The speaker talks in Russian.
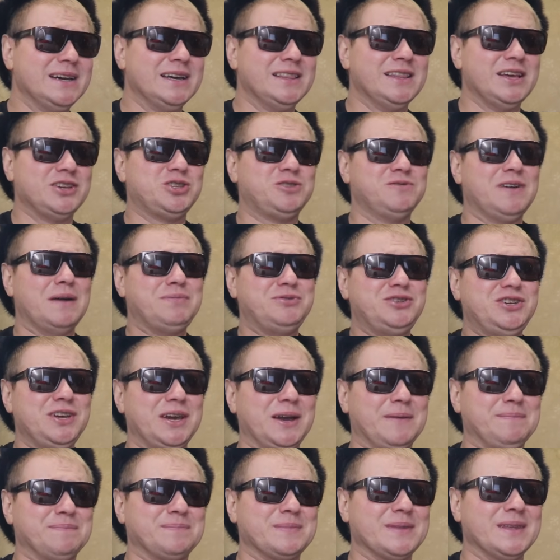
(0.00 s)
Значит,
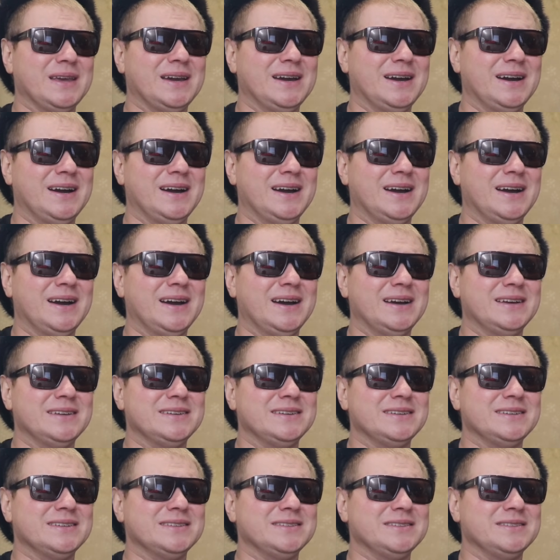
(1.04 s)
вообще, а,
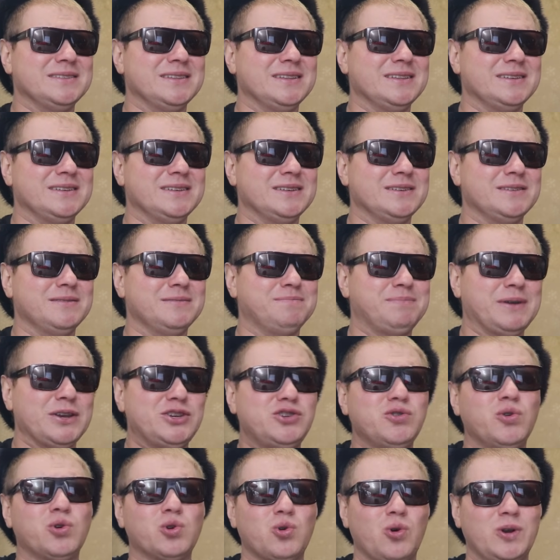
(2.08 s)
про
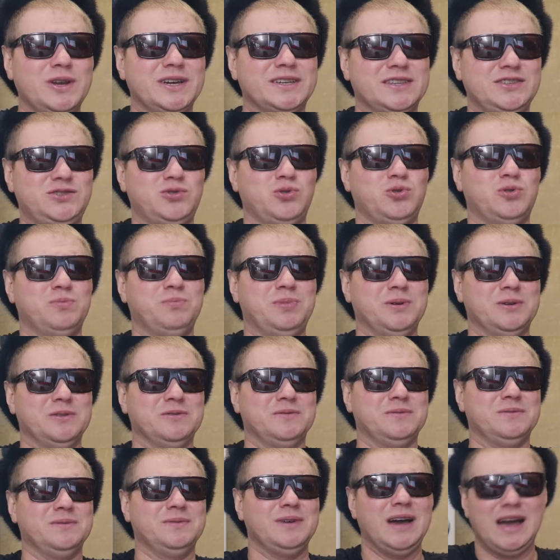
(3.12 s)
что ролик-то сегодня был?